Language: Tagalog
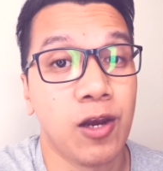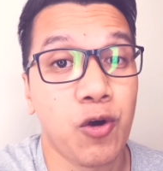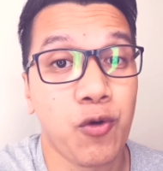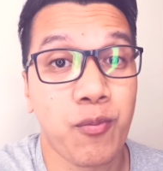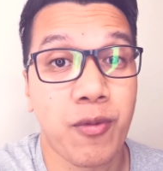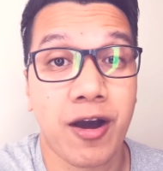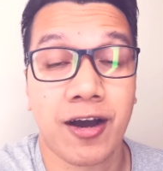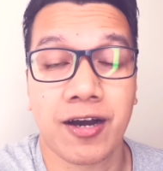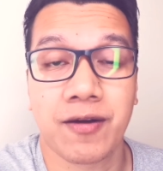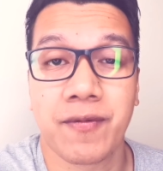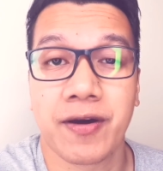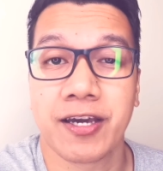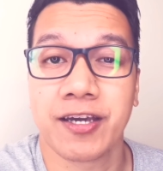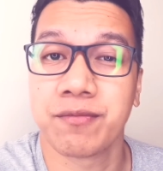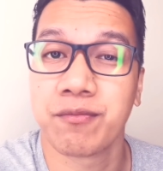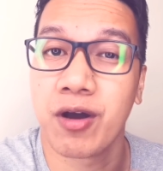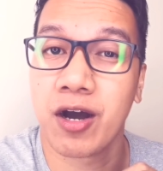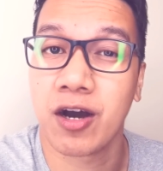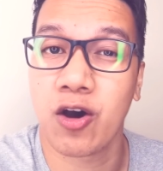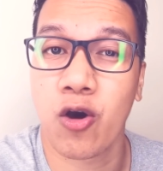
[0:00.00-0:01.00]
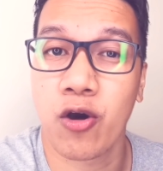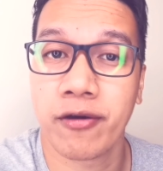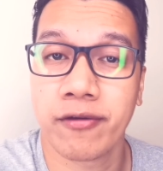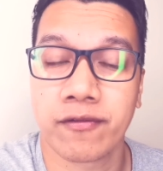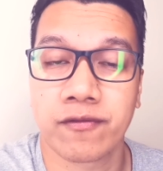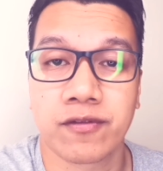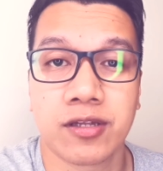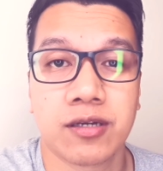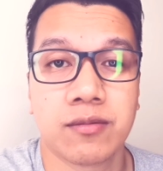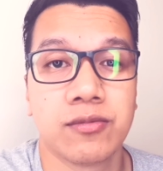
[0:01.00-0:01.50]
Hello mga kabayan, mga
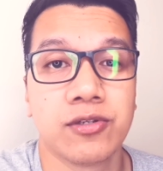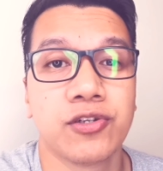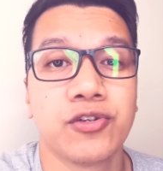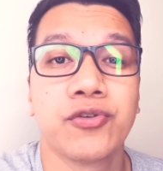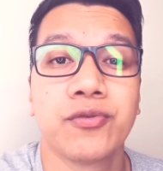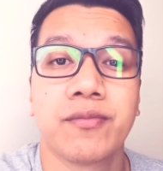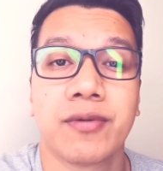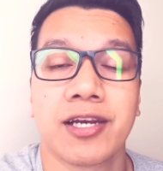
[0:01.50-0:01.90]
ka-OFW,